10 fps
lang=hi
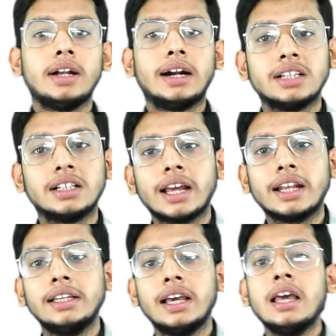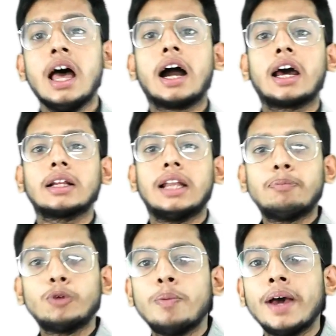नेट चलता नहीं है अगर
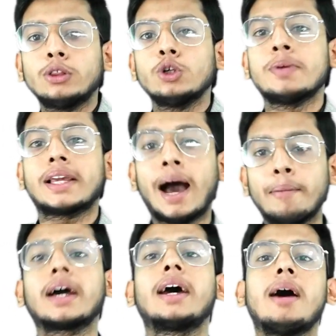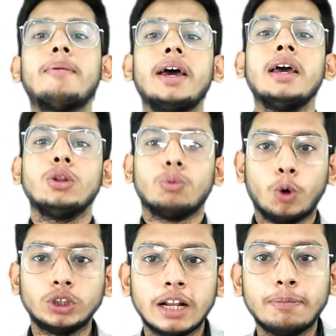लैपटॉप है तो उसमें कैमरा ख़राब है तो
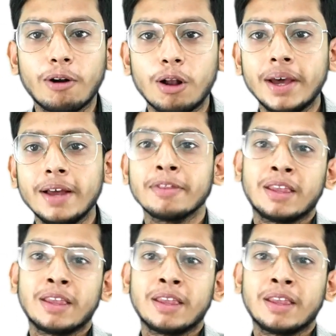बहुत सारी प्रॉब्लम है